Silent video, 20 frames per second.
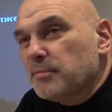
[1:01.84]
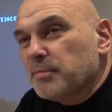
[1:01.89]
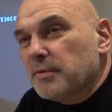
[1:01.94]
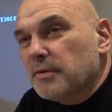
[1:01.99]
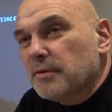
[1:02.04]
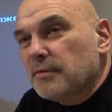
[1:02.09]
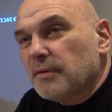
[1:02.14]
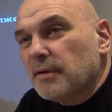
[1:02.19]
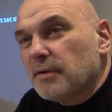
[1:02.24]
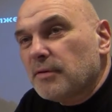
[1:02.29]

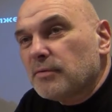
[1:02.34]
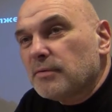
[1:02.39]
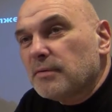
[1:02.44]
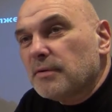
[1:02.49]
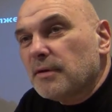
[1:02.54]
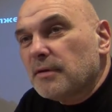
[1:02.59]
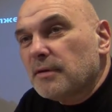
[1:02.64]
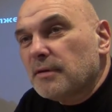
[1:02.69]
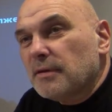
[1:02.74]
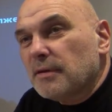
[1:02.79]
поговорю,
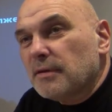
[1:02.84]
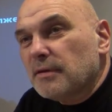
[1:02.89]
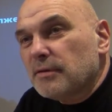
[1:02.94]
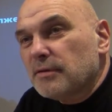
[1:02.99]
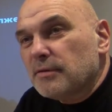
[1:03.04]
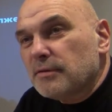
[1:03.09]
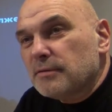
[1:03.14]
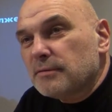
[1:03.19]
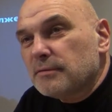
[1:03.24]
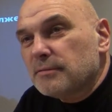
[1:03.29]
как я
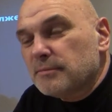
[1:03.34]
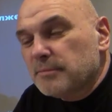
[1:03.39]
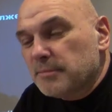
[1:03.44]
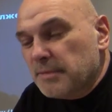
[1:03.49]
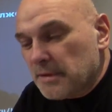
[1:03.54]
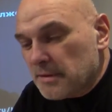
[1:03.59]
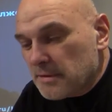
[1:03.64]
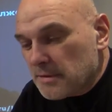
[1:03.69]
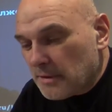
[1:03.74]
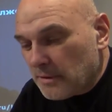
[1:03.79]
ее
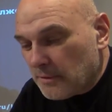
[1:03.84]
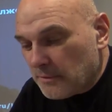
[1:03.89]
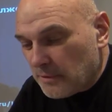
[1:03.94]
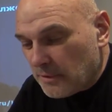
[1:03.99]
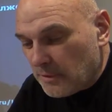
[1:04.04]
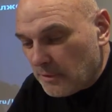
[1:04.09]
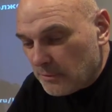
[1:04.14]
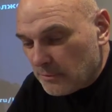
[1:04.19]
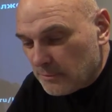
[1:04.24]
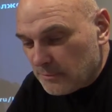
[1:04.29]

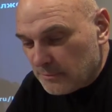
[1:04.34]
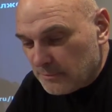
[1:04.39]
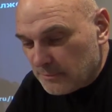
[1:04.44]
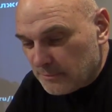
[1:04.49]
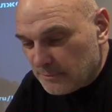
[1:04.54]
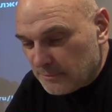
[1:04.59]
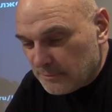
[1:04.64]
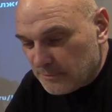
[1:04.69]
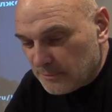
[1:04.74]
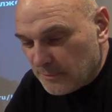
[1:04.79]
представляю.
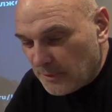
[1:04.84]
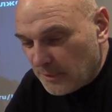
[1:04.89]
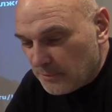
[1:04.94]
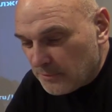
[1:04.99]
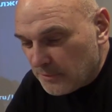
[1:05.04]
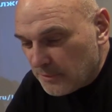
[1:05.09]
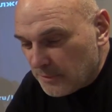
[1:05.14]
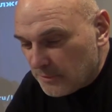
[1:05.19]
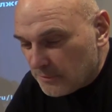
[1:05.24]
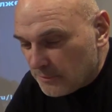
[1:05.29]
А
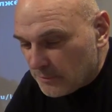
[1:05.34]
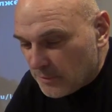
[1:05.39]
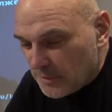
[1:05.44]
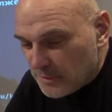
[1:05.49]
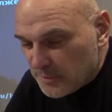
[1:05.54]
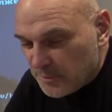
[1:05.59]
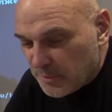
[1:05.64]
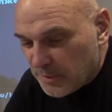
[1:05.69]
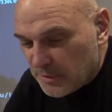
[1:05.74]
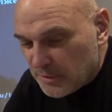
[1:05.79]
вы
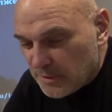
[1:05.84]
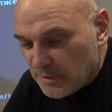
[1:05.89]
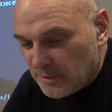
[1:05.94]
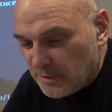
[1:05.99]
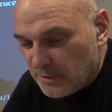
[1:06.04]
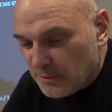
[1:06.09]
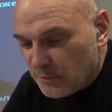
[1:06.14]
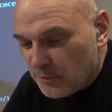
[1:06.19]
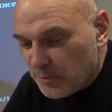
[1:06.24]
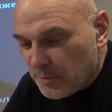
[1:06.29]
раз
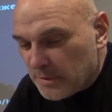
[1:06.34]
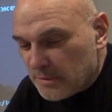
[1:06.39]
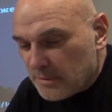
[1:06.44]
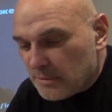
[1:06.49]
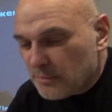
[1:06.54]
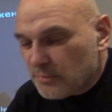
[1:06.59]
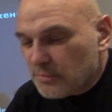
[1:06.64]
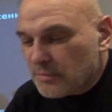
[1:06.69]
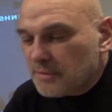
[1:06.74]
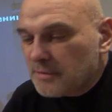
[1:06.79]
пришли, ну
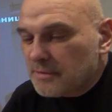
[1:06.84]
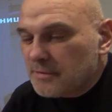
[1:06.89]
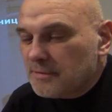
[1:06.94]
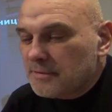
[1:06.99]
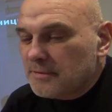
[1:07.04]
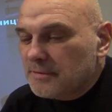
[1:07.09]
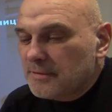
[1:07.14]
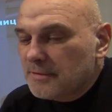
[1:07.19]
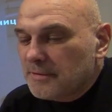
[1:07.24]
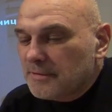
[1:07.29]

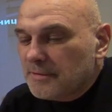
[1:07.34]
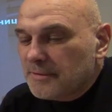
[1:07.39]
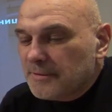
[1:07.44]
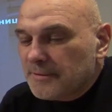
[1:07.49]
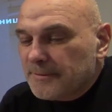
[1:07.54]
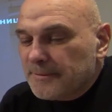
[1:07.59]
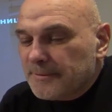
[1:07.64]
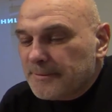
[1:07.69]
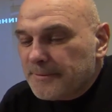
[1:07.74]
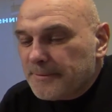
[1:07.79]
послушайте.
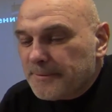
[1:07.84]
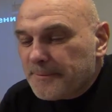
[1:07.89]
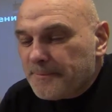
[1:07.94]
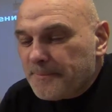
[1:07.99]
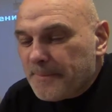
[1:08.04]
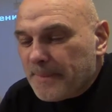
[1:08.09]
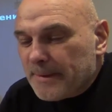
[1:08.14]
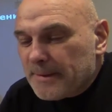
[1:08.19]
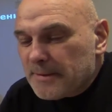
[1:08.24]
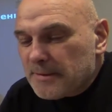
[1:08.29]

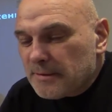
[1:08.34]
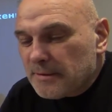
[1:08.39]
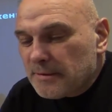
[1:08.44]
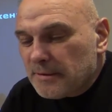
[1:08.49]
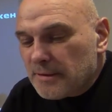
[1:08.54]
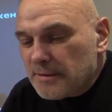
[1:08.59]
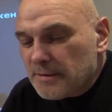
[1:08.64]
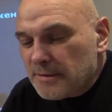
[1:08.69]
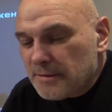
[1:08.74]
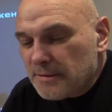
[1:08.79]

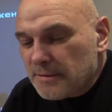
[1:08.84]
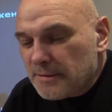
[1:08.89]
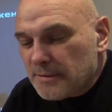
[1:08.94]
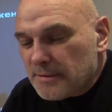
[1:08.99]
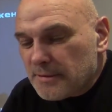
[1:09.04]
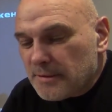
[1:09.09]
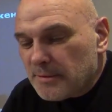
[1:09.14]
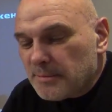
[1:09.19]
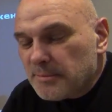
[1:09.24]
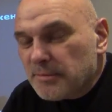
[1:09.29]

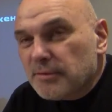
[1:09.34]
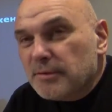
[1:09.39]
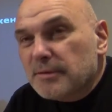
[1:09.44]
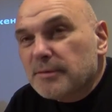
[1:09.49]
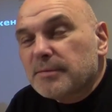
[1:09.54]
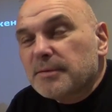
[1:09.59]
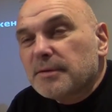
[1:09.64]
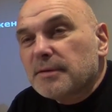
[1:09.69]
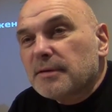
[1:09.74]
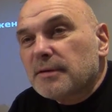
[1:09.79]
Согласитесь со мной,
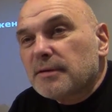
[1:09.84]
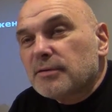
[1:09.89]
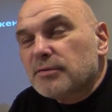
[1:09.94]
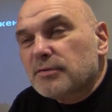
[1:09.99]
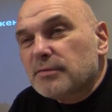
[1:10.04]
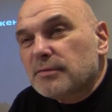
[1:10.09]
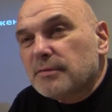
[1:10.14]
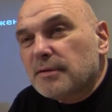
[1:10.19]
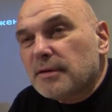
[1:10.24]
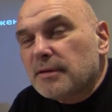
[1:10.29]

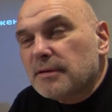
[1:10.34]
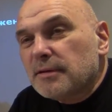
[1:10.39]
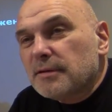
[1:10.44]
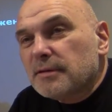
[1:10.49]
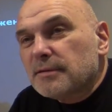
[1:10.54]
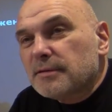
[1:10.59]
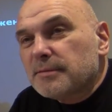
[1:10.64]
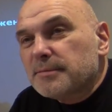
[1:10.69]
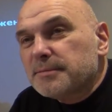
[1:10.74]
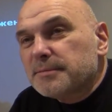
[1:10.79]
хорошо, а
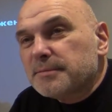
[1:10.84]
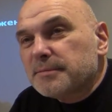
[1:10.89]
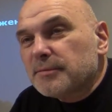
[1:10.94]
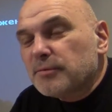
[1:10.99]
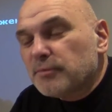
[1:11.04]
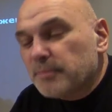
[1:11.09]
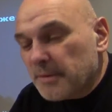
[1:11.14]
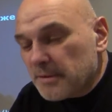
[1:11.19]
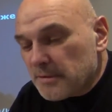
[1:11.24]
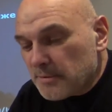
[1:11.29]
нет,
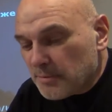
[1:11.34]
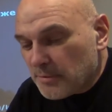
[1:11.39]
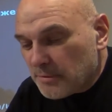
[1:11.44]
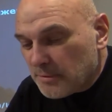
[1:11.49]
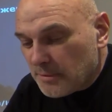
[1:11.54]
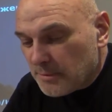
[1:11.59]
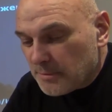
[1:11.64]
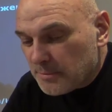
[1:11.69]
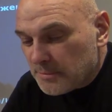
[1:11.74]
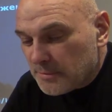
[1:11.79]
ну
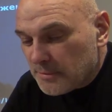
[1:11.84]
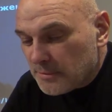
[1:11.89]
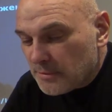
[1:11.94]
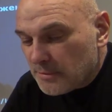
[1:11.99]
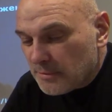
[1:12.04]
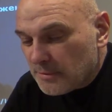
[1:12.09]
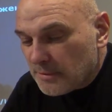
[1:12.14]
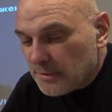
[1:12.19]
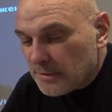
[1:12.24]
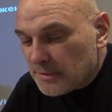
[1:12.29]
посмотрим,
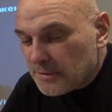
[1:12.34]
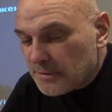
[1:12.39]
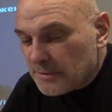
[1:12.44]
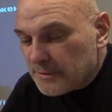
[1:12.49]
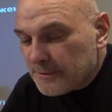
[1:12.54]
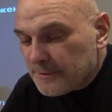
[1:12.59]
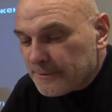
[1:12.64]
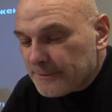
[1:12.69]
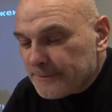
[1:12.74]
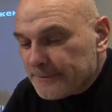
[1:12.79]
что дальше
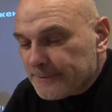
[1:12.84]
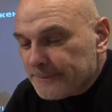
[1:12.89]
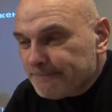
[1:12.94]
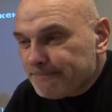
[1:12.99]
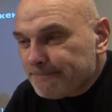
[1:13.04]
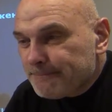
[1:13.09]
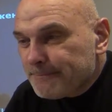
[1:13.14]
делать.